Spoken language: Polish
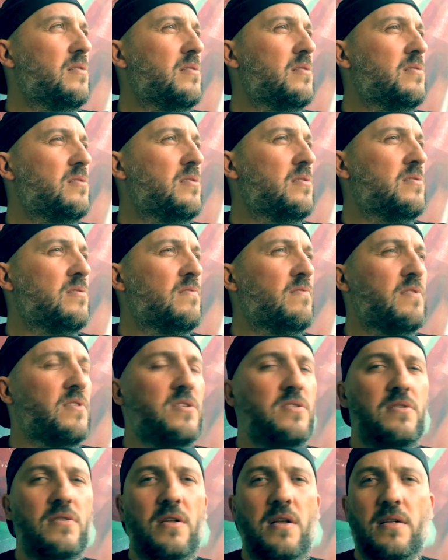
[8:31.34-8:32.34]
Siedzą w
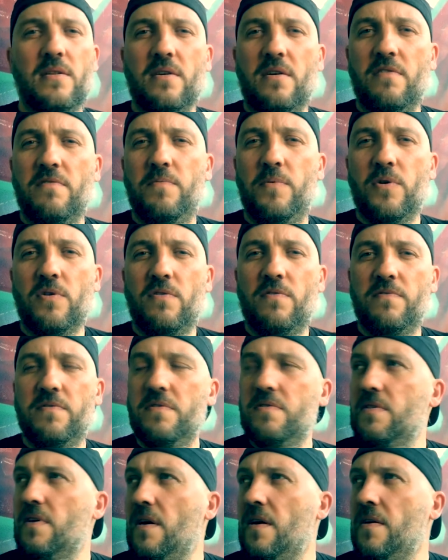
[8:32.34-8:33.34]
jakichś klatkach, w
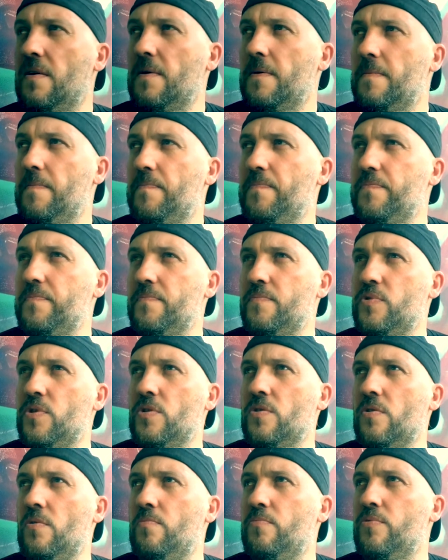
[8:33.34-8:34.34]
blokowiskach,
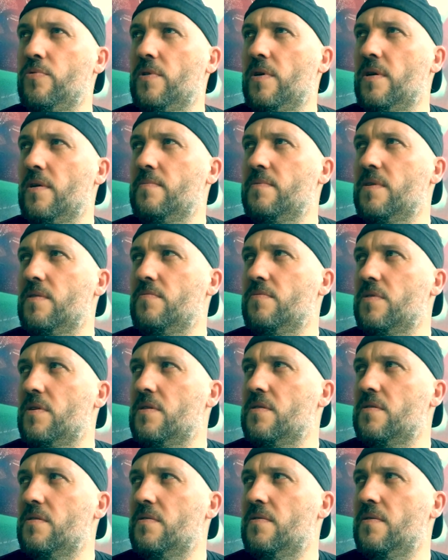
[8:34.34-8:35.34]
przed komputerem cały
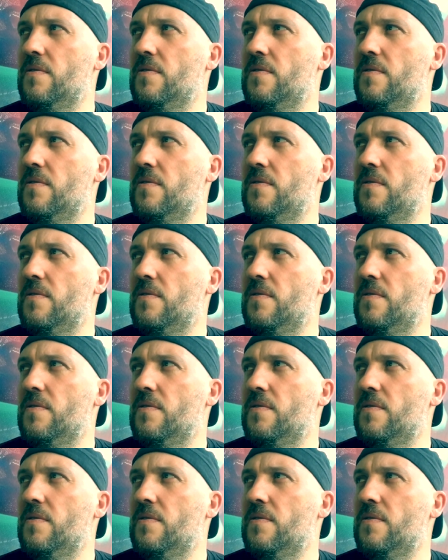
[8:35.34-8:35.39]
czas.